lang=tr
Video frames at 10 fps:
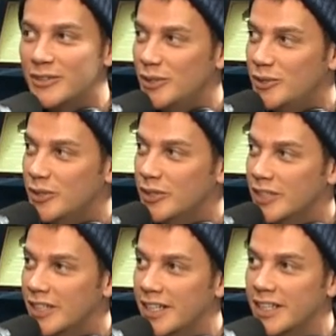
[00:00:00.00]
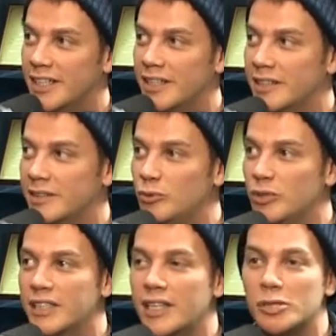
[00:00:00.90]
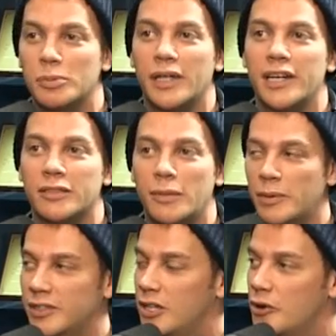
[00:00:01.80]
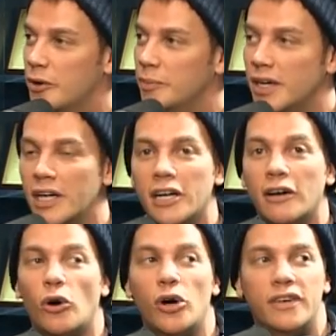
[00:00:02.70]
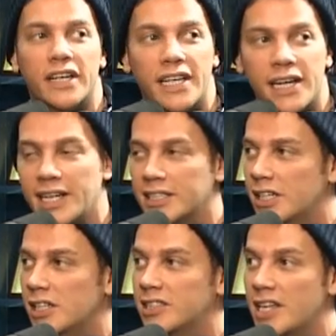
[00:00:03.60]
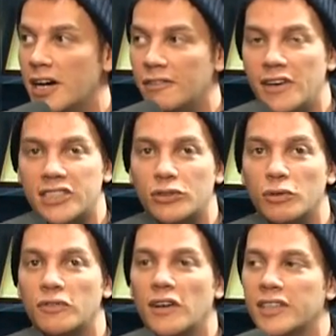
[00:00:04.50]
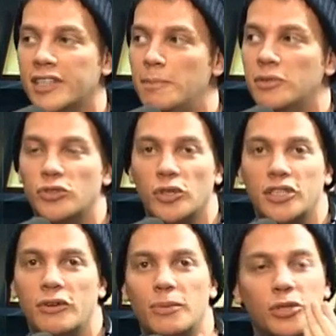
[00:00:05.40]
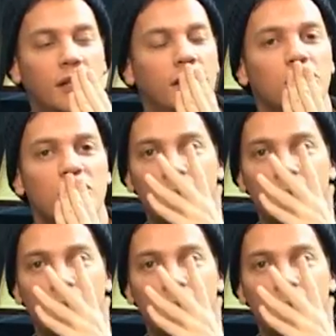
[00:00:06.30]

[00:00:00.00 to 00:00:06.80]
Kuyucu e, müzikten hiçbir zaman ayrılmamanı diliyorum. Oy veren herkese, SAFC tüm fanlar hepinizi çok seviyorum. Hoşçakalın.